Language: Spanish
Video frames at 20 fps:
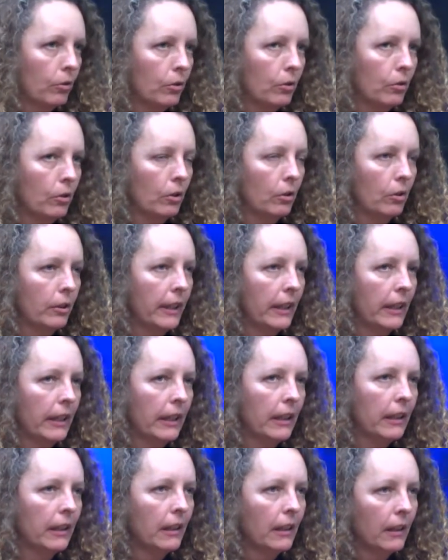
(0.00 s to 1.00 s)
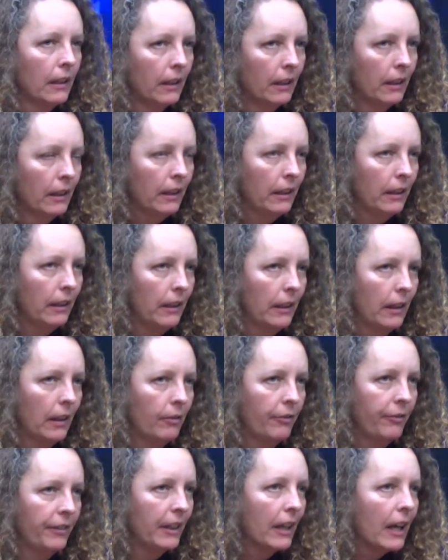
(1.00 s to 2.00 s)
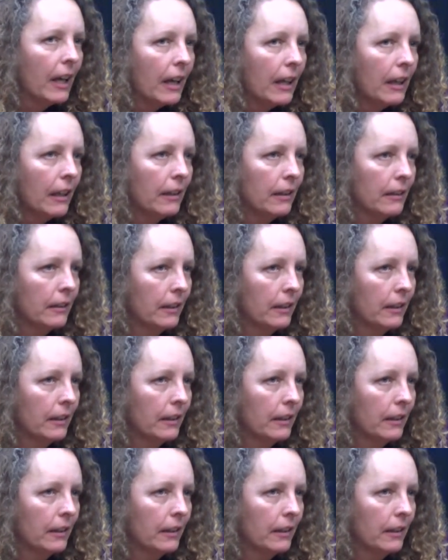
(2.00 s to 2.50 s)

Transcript: Yo creo que eh, al final,